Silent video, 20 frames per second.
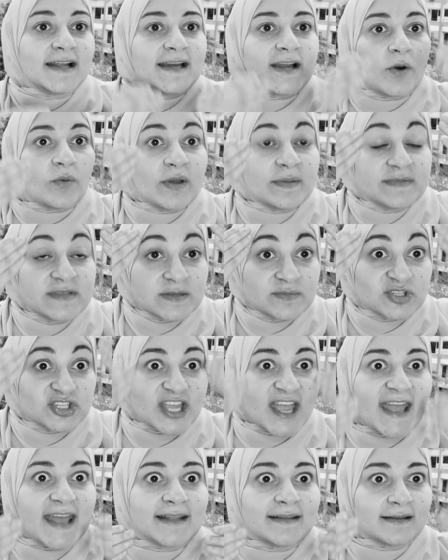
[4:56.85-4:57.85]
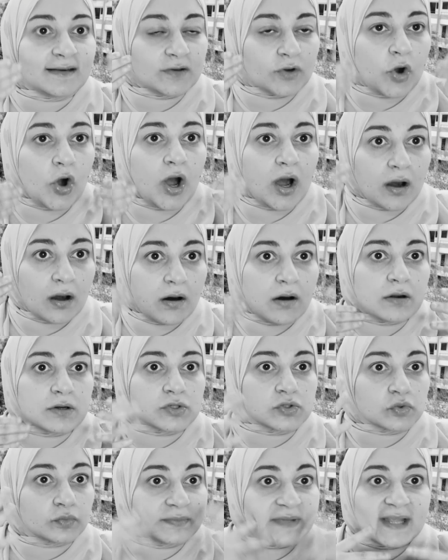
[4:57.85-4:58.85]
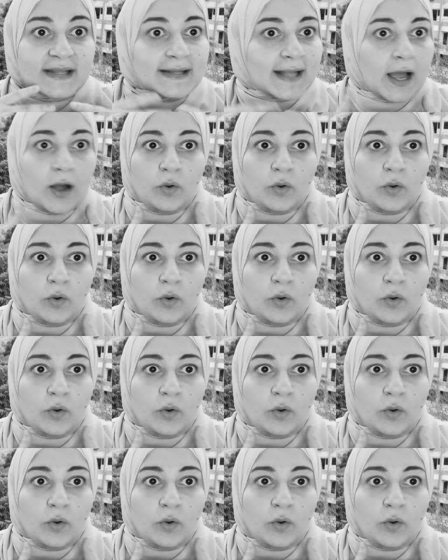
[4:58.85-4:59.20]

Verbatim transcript: لو ابني مش قادر يكح خالص ومتنح